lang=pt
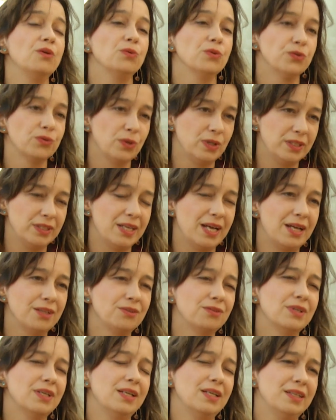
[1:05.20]

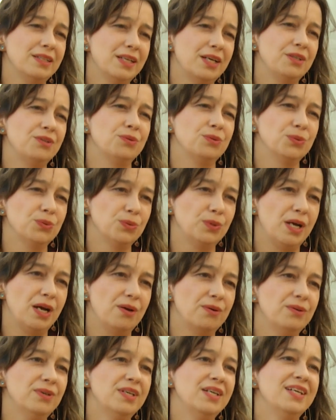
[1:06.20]
consolidado no calendário
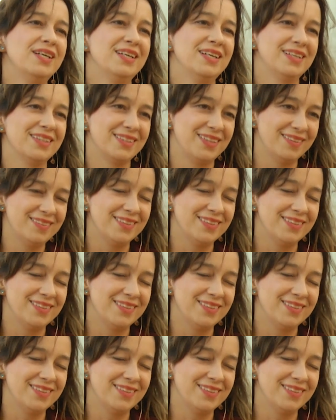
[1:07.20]
cultural da